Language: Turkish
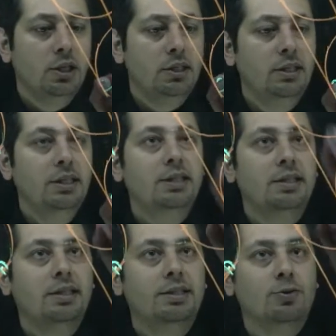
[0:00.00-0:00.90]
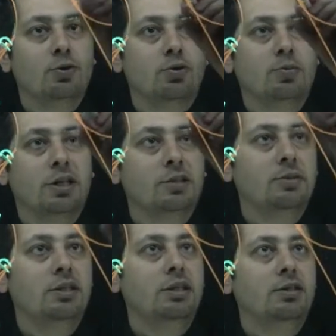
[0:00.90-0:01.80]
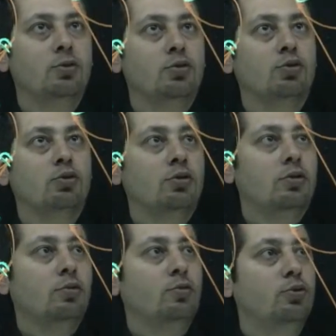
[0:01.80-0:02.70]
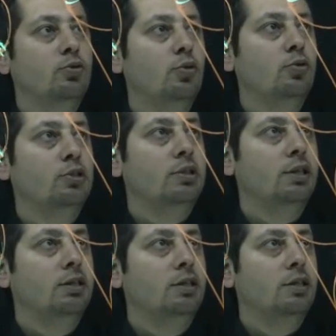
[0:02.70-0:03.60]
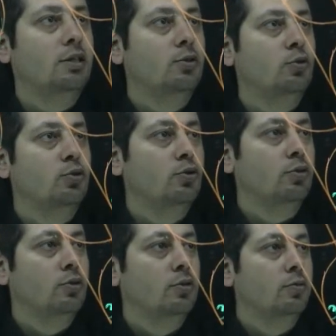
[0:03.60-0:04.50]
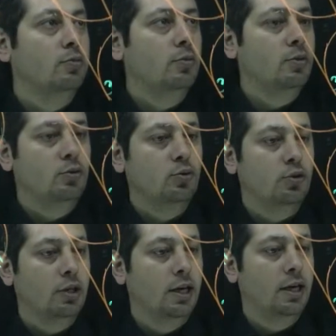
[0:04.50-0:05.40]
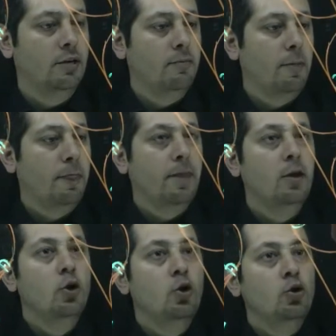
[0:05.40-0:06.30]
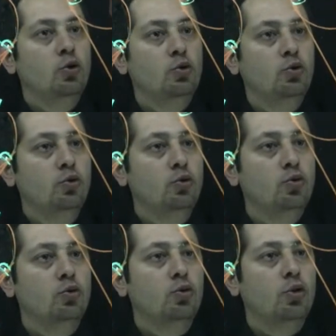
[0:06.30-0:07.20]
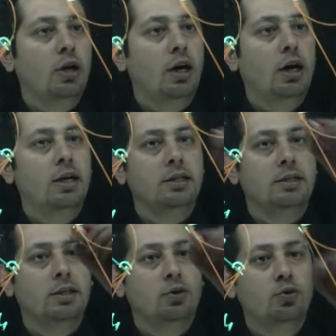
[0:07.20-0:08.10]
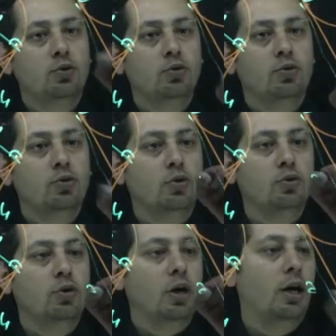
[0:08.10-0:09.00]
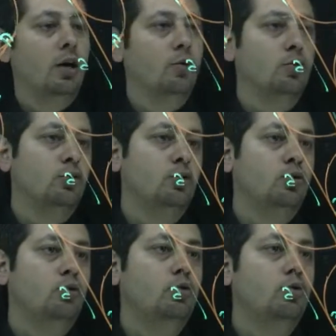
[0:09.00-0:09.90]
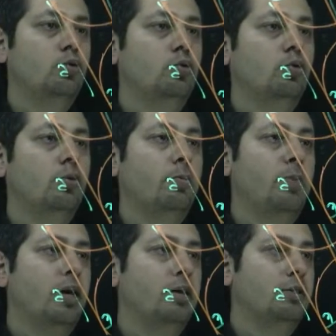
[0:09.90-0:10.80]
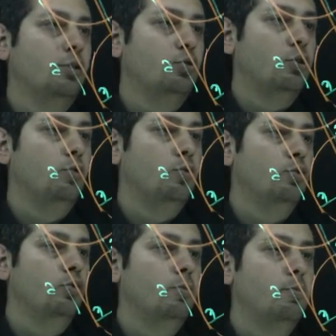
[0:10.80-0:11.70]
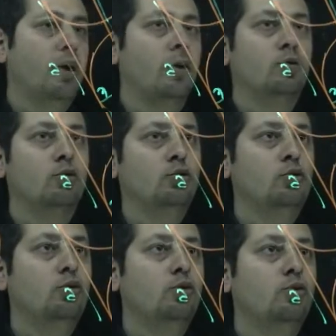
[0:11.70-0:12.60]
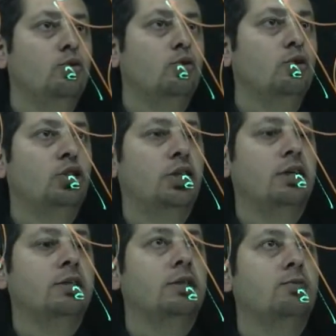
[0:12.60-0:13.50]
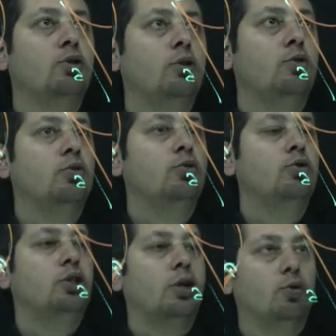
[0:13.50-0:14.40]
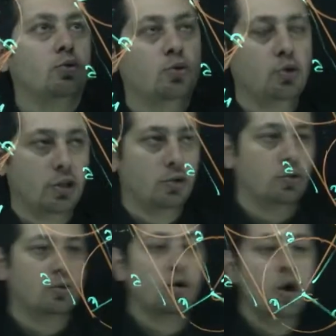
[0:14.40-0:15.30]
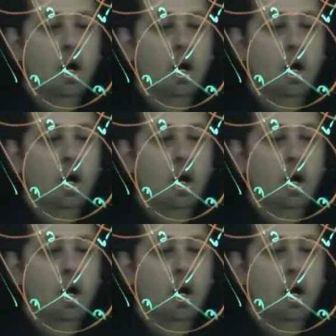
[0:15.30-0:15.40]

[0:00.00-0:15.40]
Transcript: Yine dikler iniyorsun. Bak şimdi dikler iniyorsun. Bunu ne olur izleyin. Dikler iniyorsun. Güzel. Şu uzunluk A ise şu uzunluk ne oldu? A oldu. Şu uzunluk B ise şura ne oldu? B oldu. Şu uzunluk C ise bura ne oldu? C oldu. Çok iyi gidiyoruz.